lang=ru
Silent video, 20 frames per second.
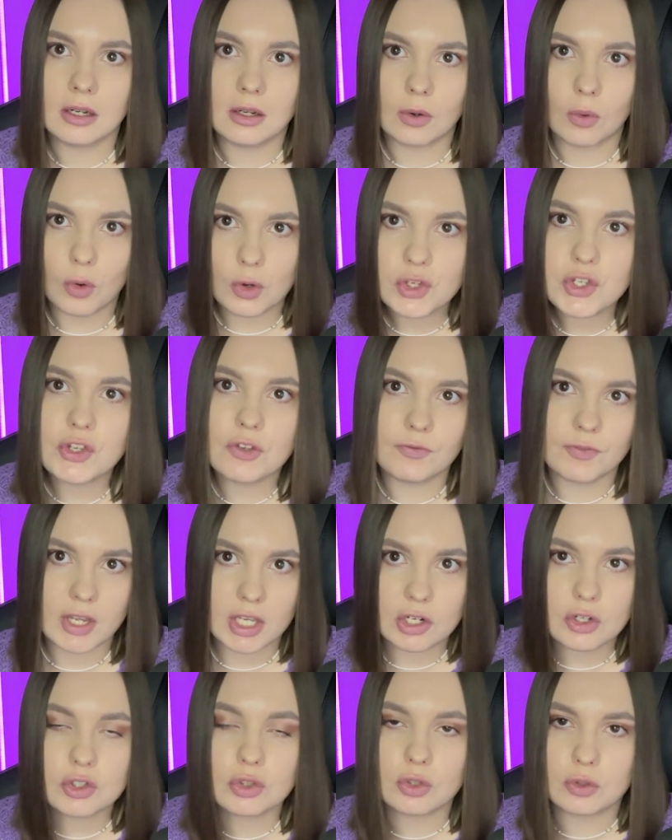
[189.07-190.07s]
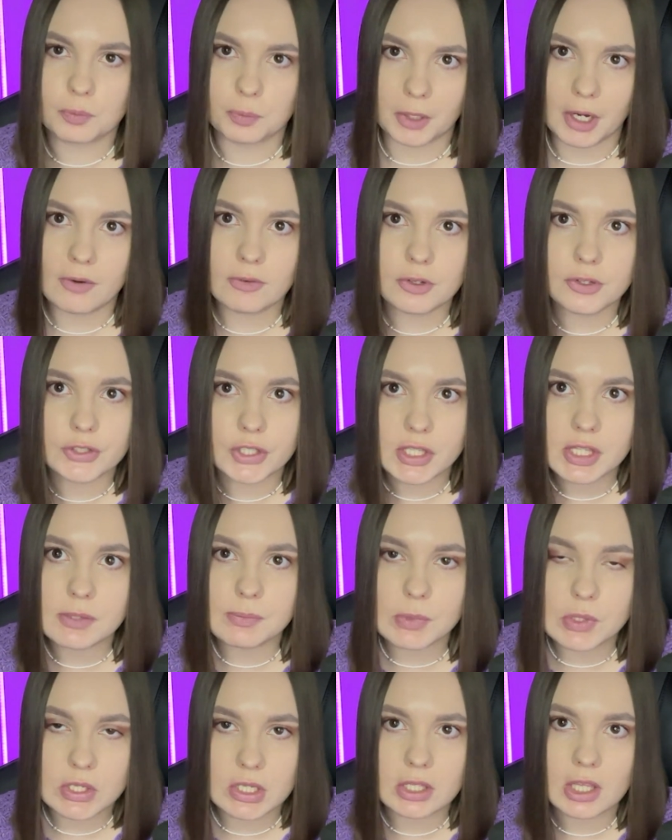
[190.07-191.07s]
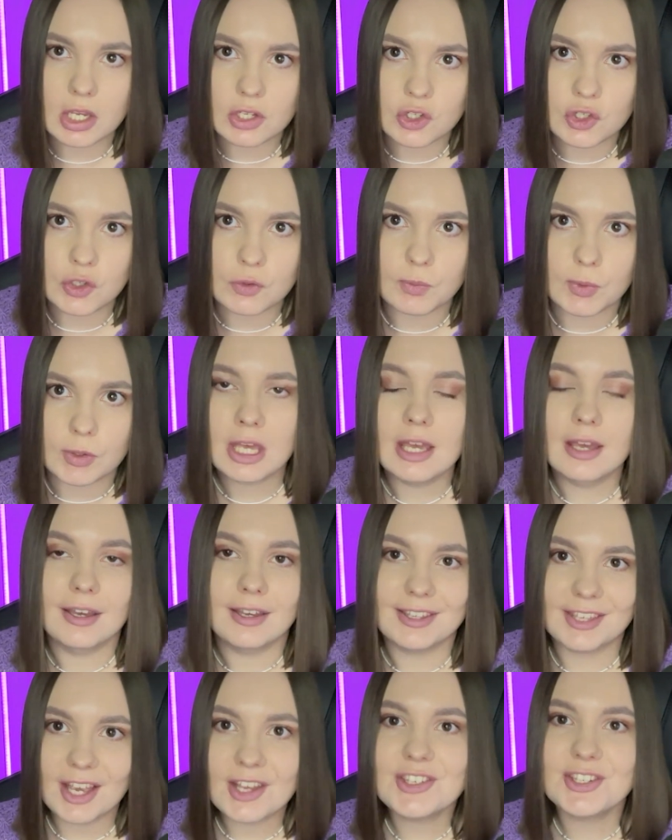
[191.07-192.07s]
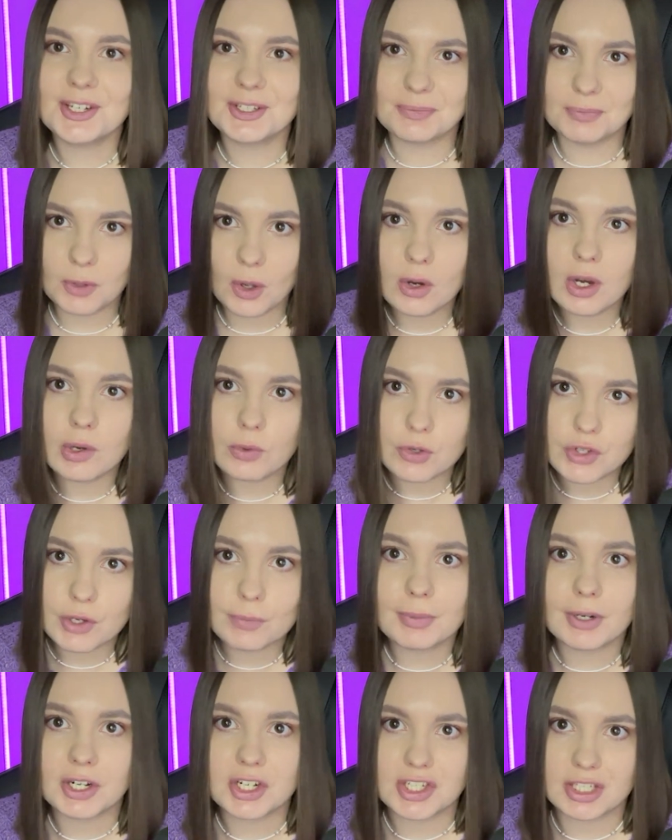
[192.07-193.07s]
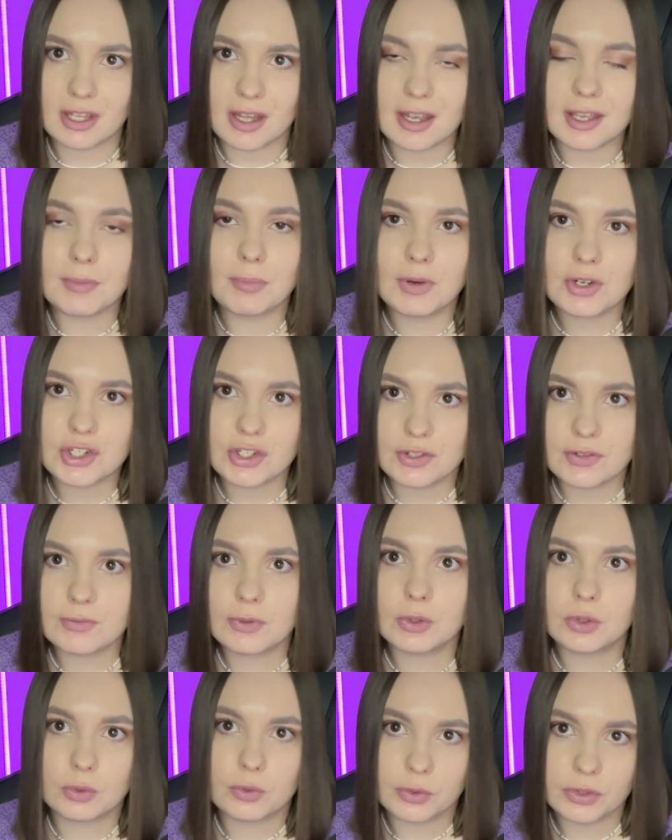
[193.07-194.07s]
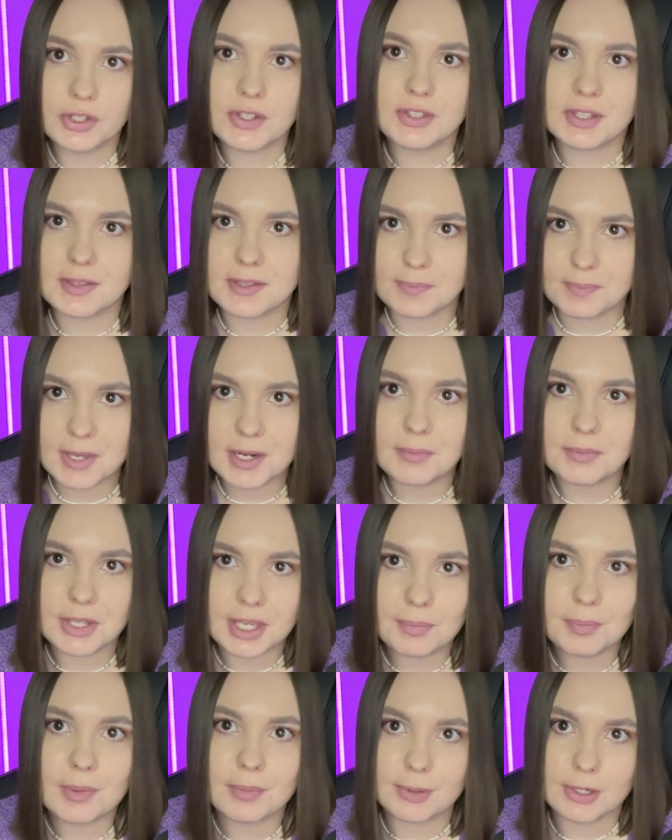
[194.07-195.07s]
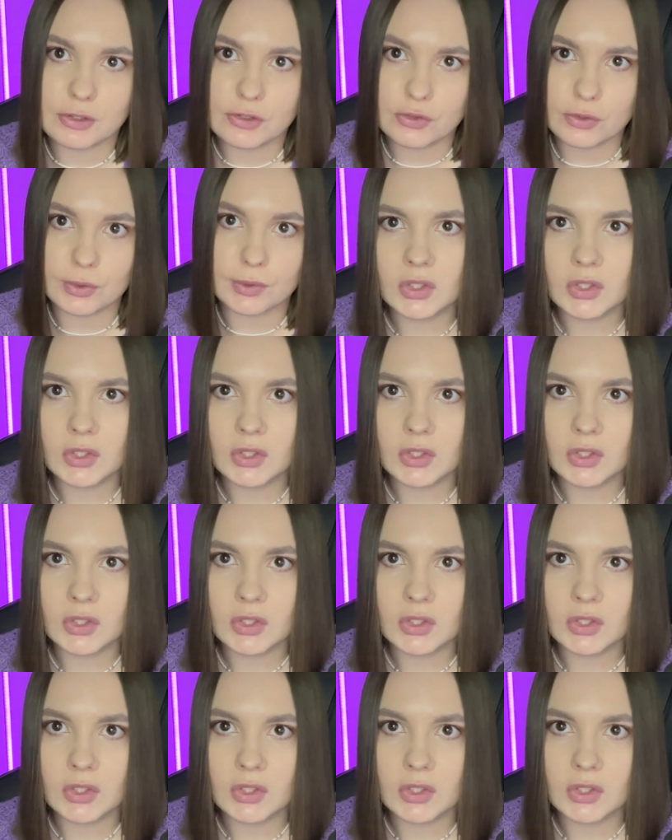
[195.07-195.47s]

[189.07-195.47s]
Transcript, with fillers: Очень верю, что справлюсь с этими задачами. Я через многое уже прошла, и большинство трудностей теперь мне по плечу.